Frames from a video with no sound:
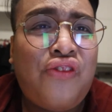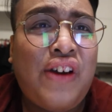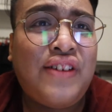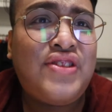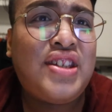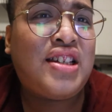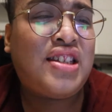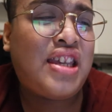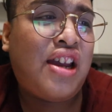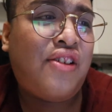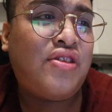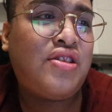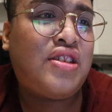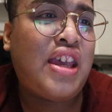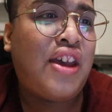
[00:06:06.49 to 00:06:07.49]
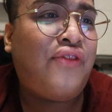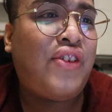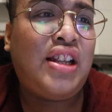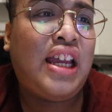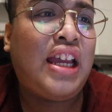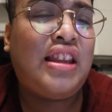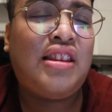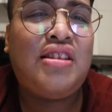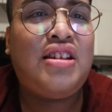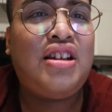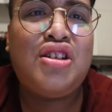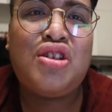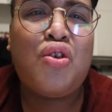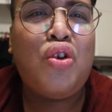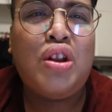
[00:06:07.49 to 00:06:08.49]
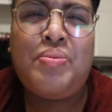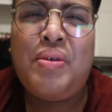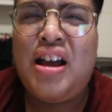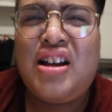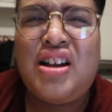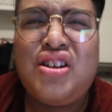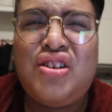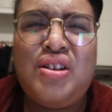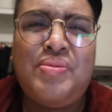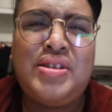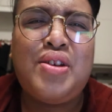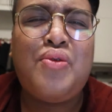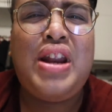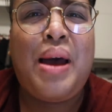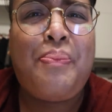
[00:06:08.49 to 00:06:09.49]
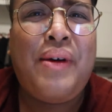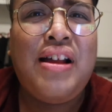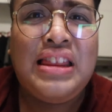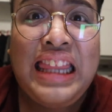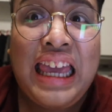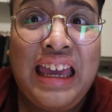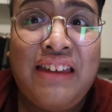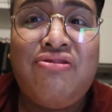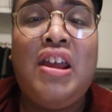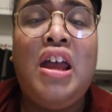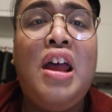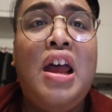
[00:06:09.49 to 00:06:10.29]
5, 6, 7, 8 years old mga ganon basta wala pang 10